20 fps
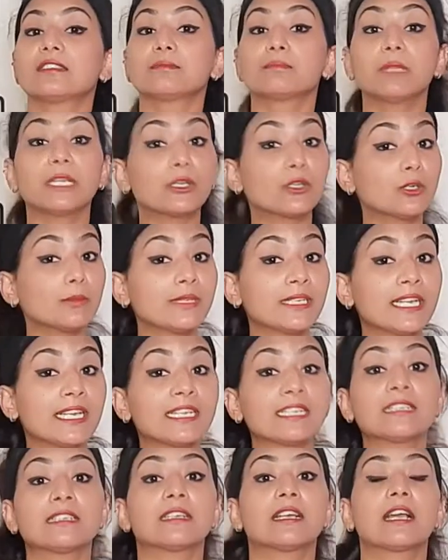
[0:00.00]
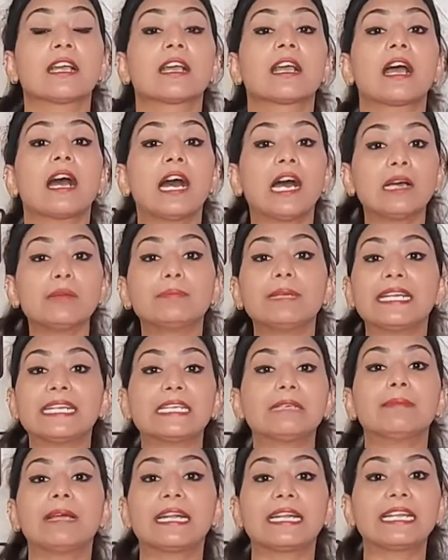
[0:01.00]
बिल्कुल भी नहीं आप
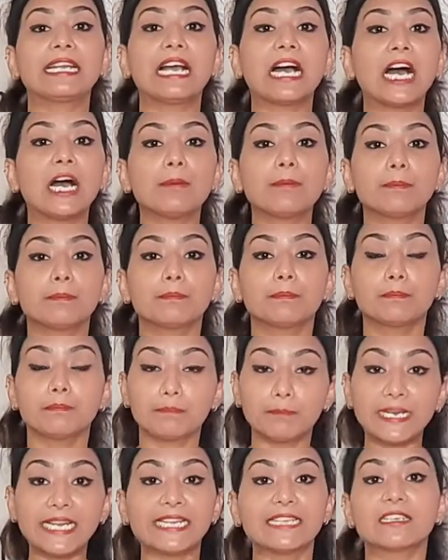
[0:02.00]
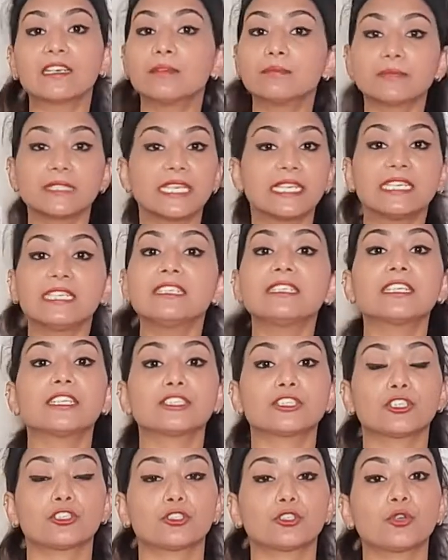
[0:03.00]
बैठे बैठे आप पेट कम नहीं कर
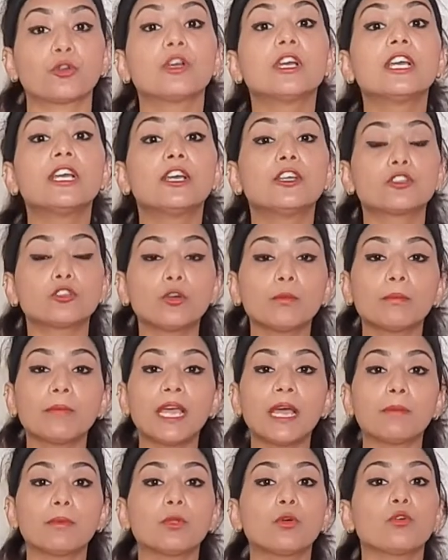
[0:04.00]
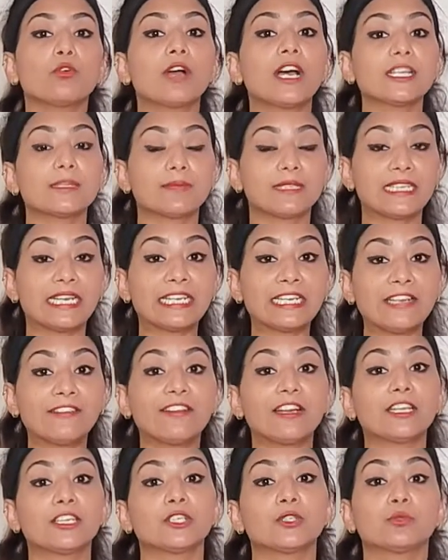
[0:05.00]
सकते हो तो मैं आप लोगों को आज बताने
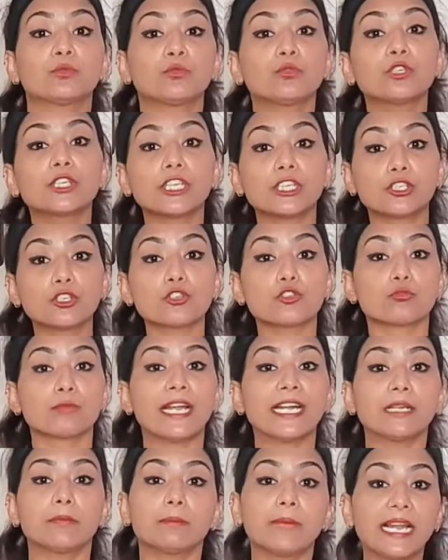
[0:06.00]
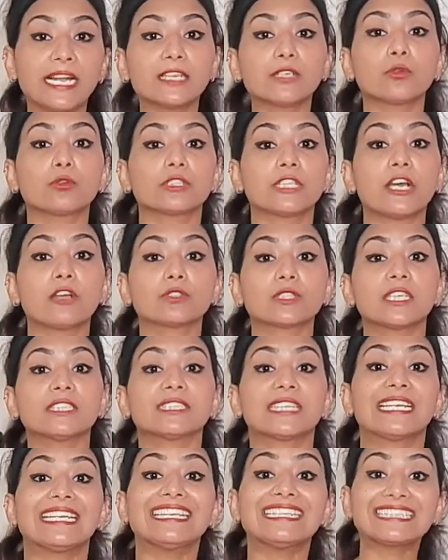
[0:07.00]
वाली हूँ कि जो स्वेट बेल्ट होता है उसका
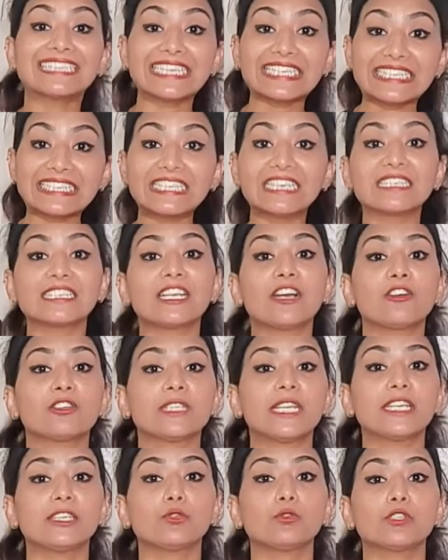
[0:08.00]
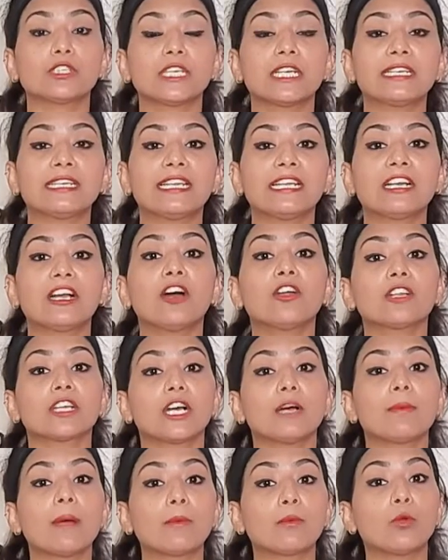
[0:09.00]
सही तरीका क्या होता है यूज़ करने का और
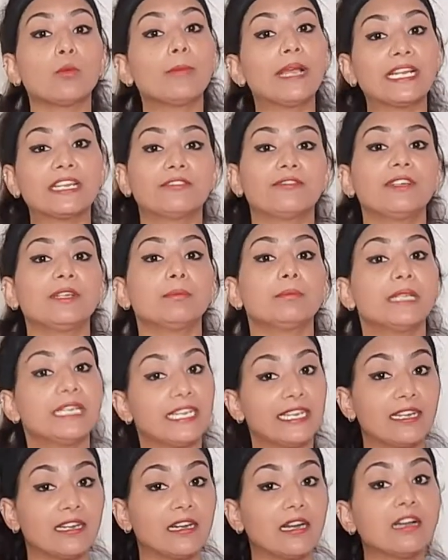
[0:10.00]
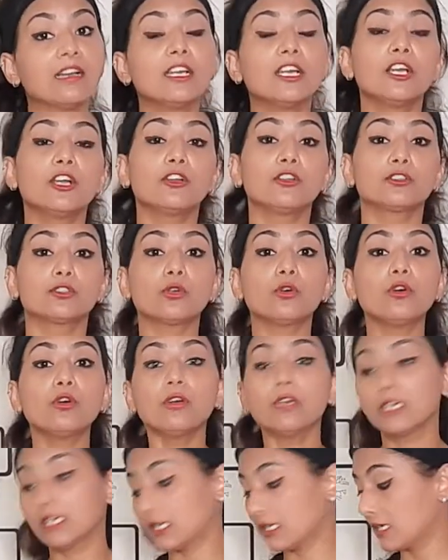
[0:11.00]
कब आपको बेनिफिट मिलेगा तो
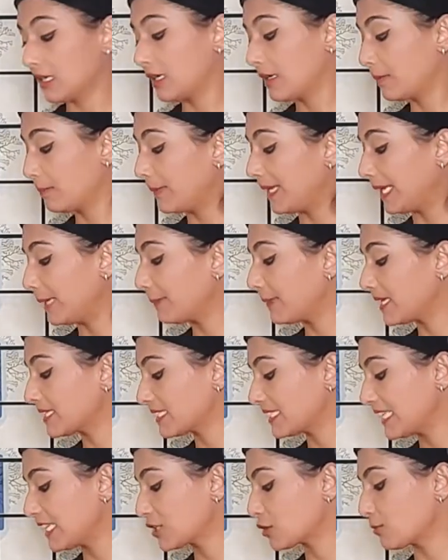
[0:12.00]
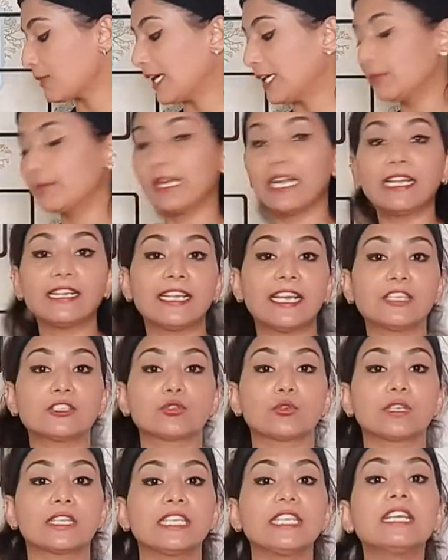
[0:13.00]
मेरे पास ये स्वेट बेल्ट है
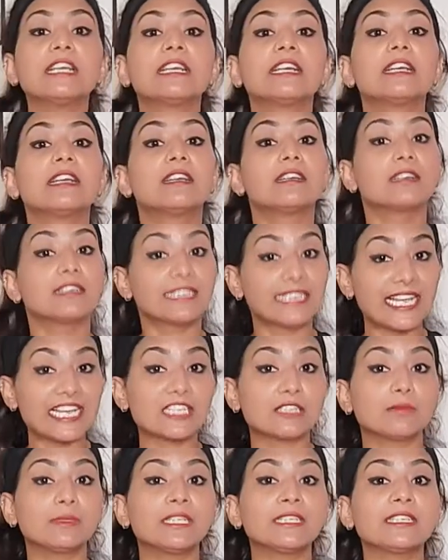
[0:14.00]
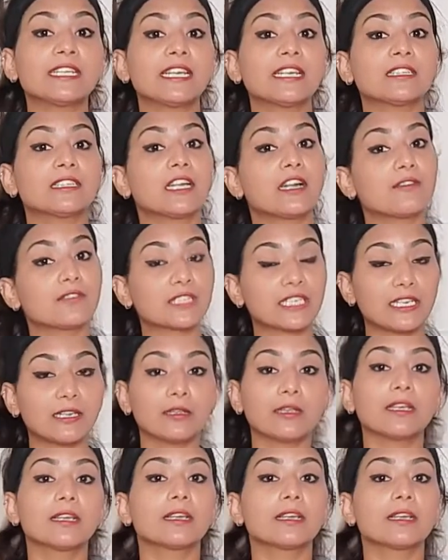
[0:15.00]
जो कि कैसवीन के तरफ से